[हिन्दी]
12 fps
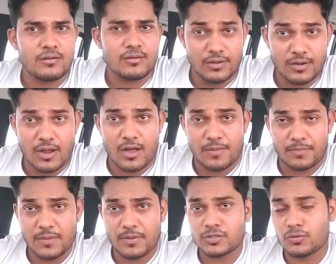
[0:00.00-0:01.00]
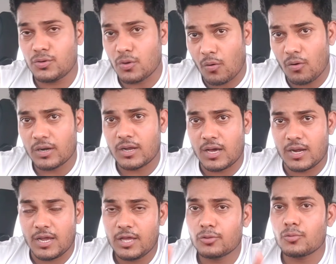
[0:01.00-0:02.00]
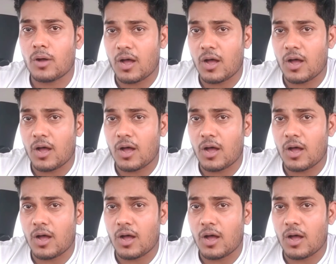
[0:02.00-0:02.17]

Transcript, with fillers: अगर आपके पास कोई और कार है तो